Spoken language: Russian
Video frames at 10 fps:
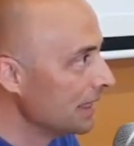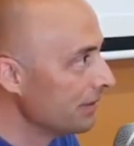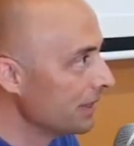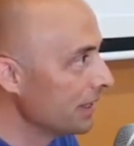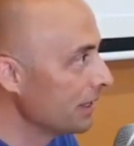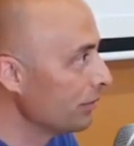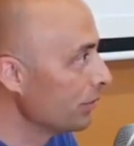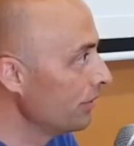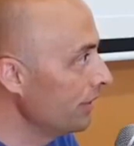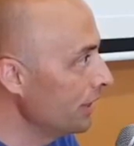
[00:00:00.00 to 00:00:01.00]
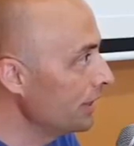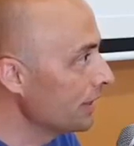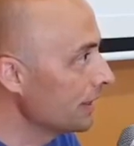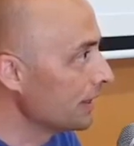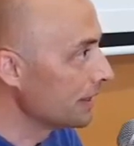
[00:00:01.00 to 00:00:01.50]
И вот эта вот вещь,
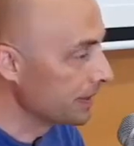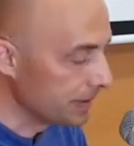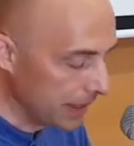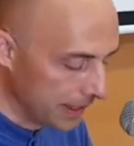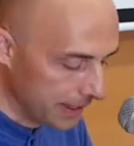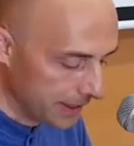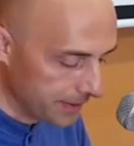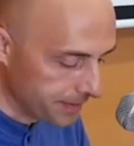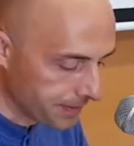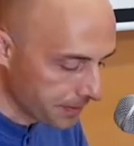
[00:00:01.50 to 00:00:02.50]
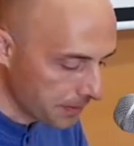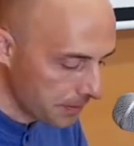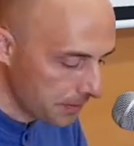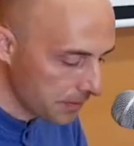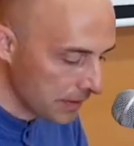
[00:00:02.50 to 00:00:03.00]
э, она,
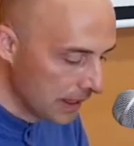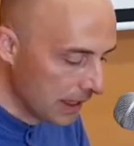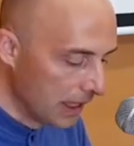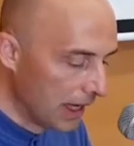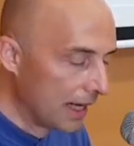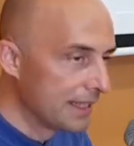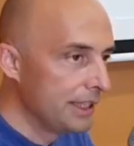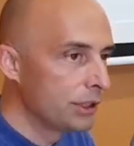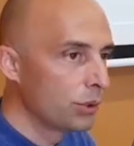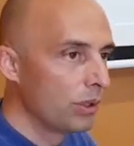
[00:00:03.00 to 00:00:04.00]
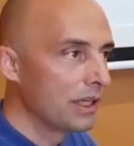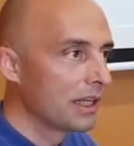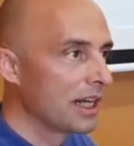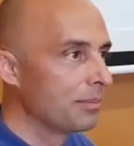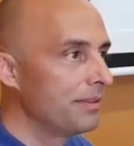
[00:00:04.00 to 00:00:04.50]
она не только
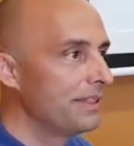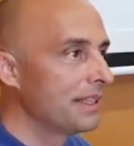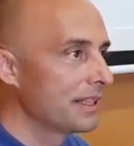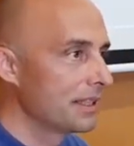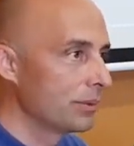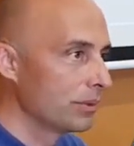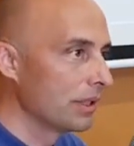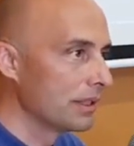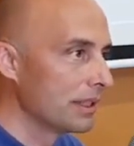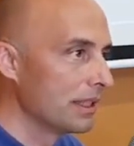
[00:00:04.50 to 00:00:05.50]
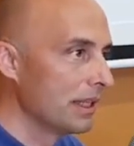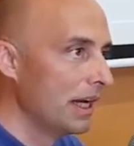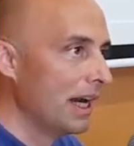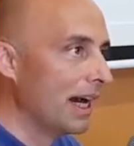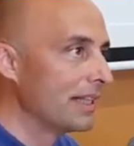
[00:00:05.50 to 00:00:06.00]
как бы в сердце у нас, да,
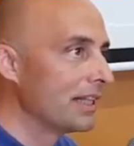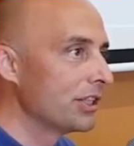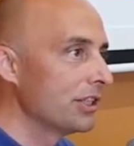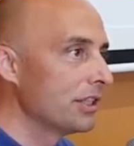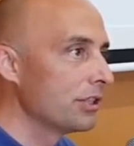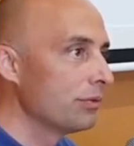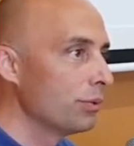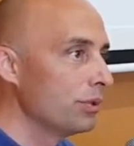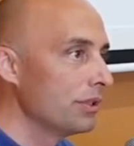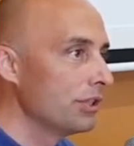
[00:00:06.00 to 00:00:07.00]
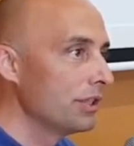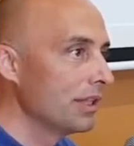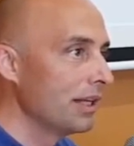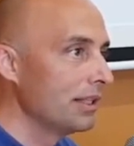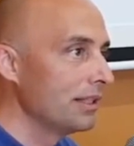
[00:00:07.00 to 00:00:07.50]
она же, это живое,
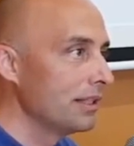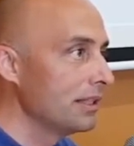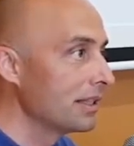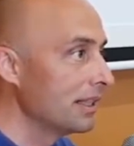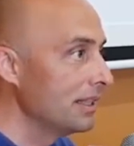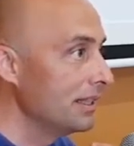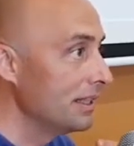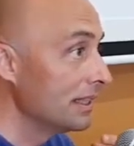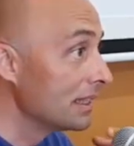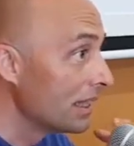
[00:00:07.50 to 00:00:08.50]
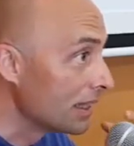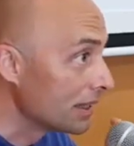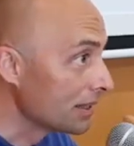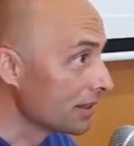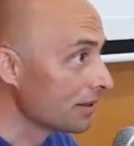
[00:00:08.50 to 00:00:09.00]
начинает исходить из
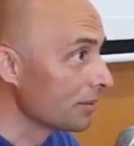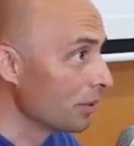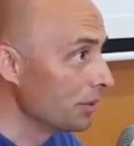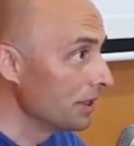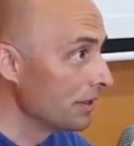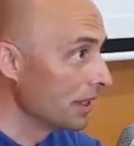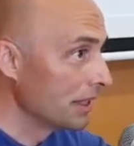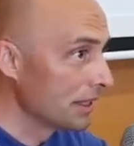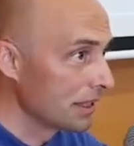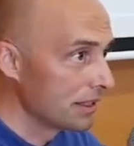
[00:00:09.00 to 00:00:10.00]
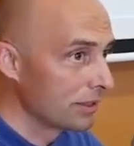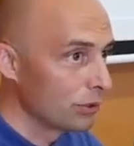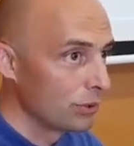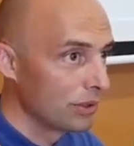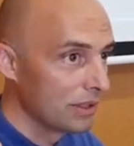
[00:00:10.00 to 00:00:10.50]
нас. Помните, как я сказал,
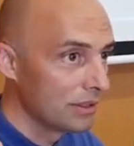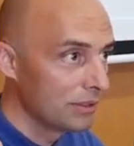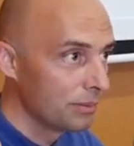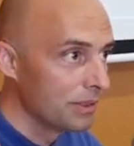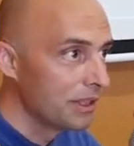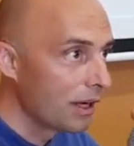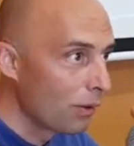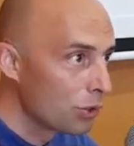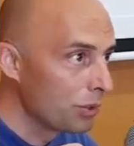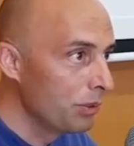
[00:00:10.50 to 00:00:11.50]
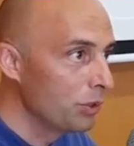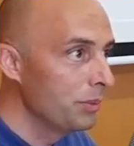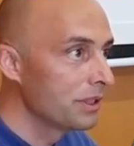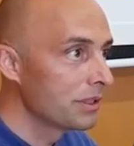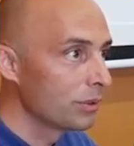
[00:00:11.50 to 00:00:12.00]
что да, мы нехорошими
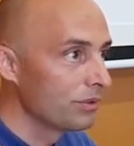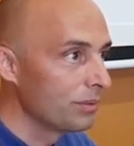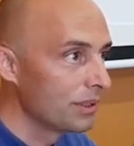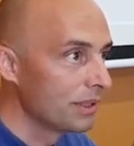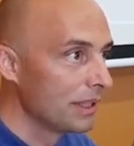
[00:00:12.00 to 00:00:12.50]
людьми становимся.